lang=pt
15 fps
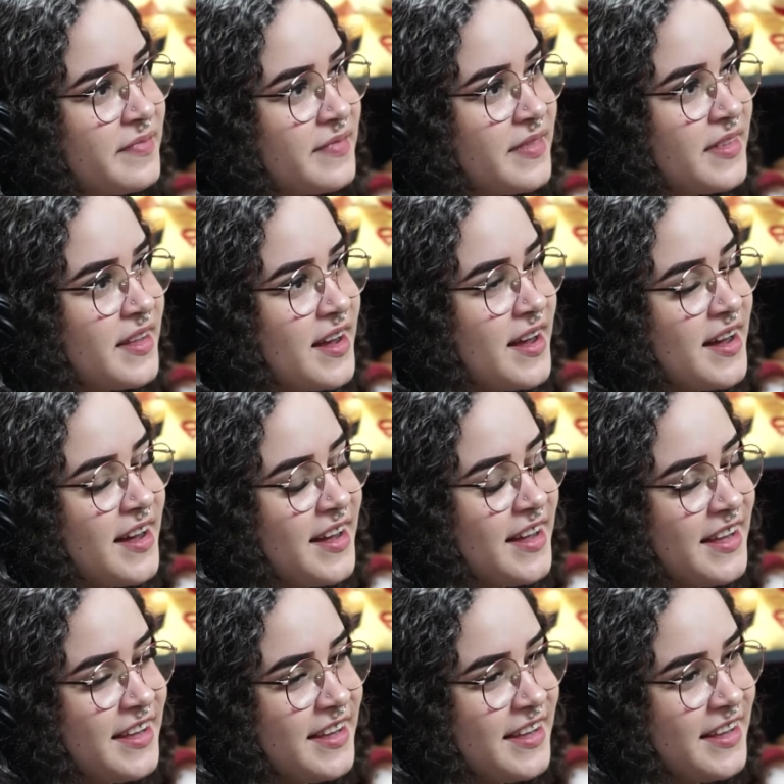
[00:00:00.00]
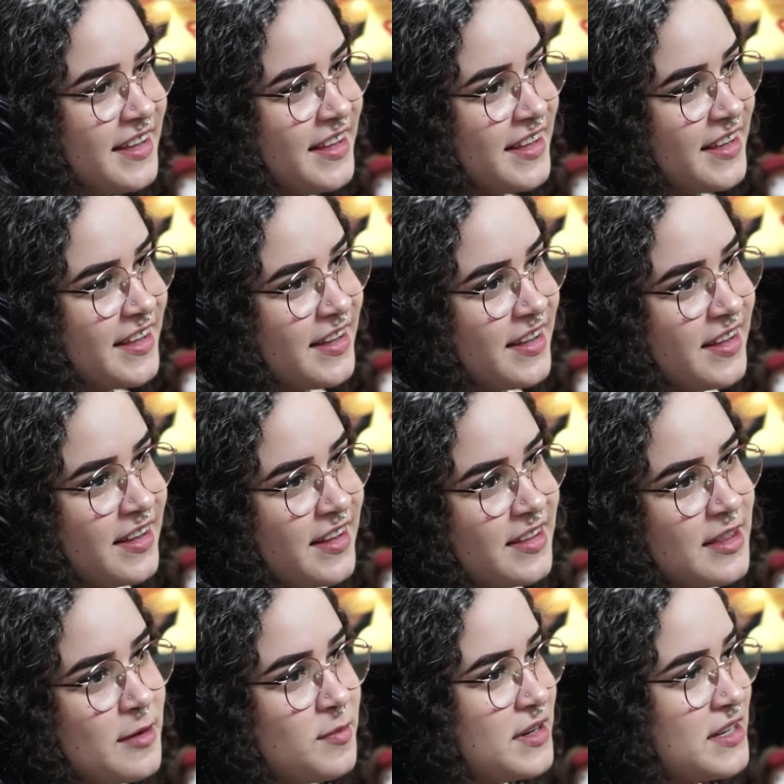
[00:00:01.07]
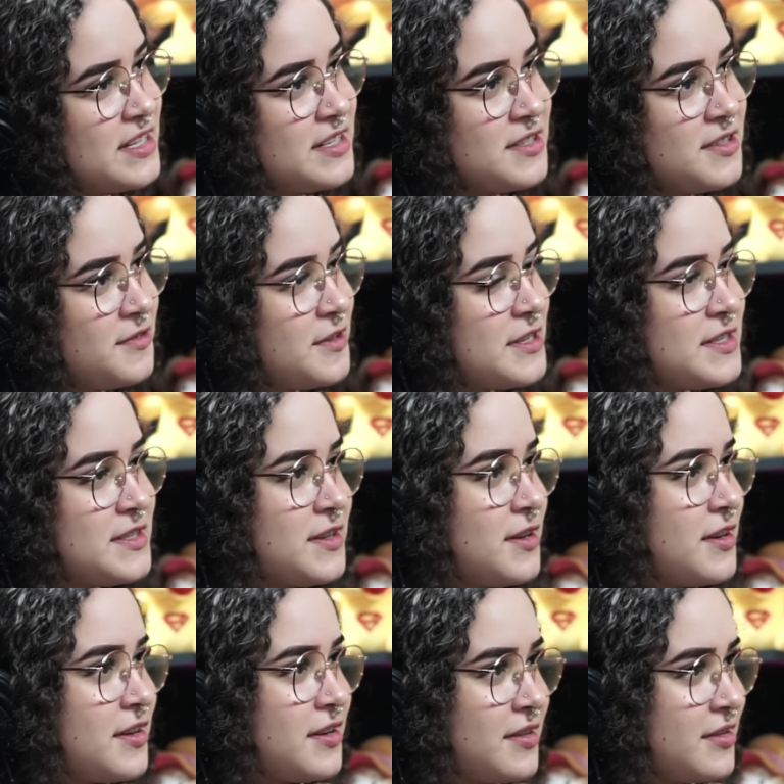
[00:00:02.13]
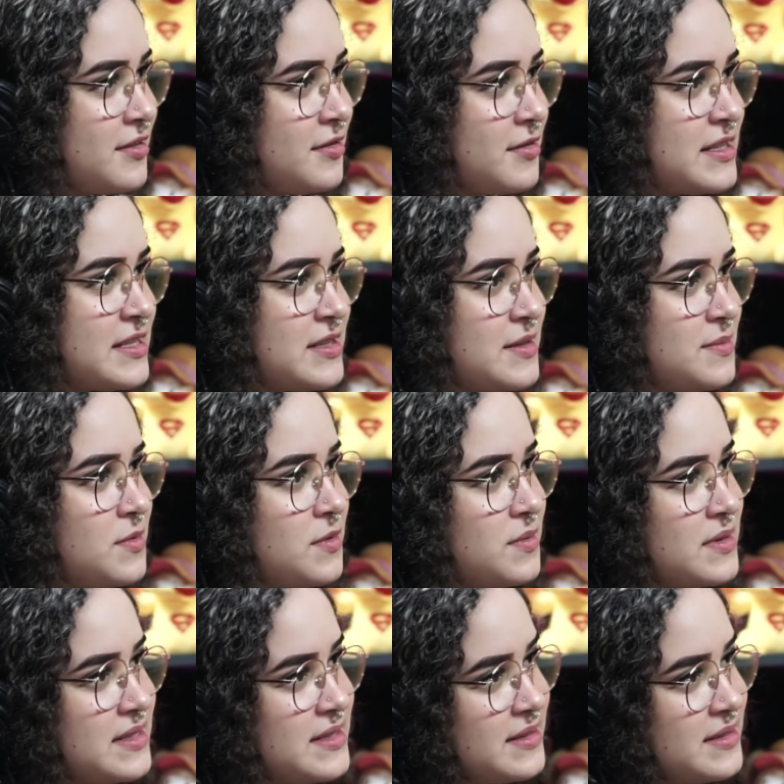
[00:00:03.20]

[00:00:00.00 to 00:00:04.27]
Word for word: Aí depois disso foi só coisas boas.